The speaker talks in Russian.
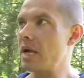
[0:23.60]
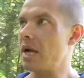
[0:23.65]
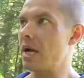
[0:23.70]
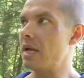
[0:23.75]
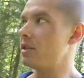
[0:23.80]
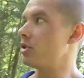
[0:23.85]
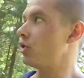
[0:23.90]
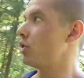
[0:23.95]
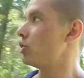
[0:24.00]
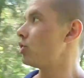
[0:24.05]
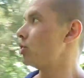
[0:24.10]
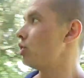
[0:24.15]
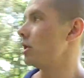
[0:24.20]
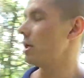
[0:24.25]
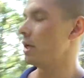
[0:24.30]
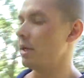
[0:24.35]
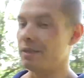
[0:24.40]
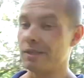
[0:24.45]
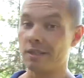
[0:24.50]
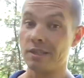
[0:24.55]
а если
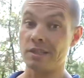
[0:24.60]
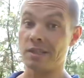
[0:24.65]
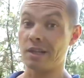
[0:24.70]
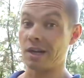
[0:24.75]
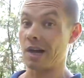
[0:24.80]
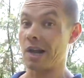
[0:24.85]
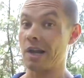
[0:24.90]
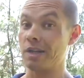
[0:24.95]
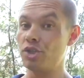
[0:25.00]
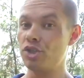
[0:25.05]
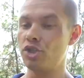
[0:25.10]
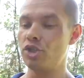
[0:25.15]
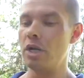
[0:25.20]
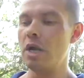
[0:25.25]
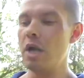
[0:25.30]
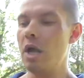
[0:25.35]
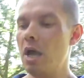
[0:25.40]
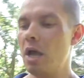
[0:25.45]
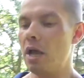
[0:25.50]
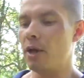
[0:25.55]
точнее срач
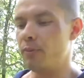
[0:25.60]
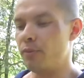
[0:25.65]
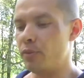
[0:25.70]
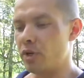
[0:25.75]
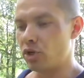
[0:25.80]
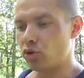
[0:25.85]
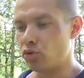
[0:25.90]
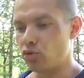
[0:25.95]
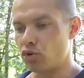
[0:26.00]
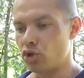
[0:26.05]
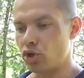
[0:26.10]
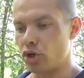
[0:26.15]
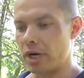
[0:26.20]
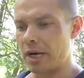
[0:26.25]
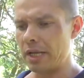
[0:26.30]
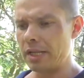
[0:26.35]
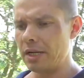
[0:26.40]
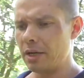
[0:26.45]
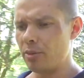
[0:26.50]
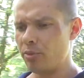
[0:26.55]
между
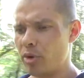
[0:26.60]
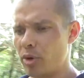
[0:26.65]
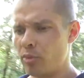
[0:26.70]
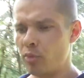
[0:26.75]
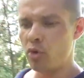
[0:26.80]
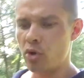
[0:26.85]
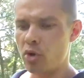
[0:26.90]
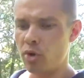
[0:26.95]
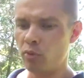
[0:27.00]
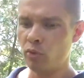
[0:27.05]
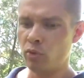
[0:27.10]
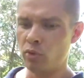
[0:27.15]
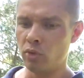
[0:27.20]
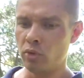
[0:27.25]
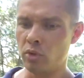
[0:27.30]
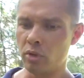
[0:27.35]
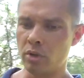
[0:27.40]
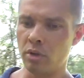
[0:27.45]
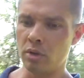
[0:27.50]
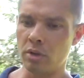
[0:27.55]
шредером, по-моему,
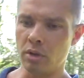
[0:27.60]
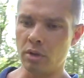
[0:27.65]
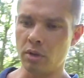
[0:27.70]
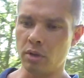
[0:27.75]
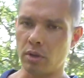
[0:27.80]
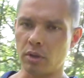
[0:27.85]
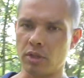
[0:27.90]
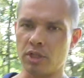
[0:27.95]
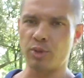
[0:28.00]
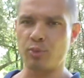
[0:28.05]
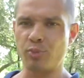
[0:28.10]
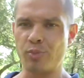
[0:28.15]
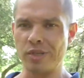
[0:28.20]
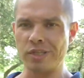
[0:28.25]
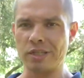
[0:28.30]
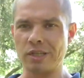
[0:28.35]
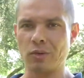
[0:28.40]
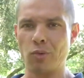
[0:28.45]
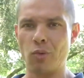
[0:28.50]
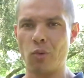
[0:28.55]
Э,
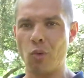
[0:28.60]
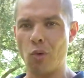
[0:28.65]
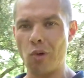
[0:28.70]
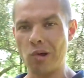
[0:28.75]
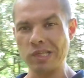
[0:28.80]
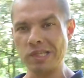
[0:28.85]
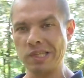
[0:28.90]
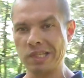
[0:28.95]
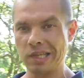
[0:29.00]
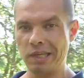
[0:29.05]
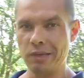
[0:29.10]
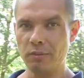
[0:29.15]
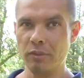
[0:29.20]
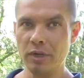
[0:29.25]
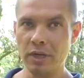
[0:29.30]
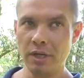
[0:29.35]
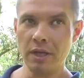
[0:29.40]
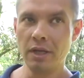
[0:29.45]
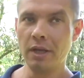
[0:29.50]
Спасокукватским,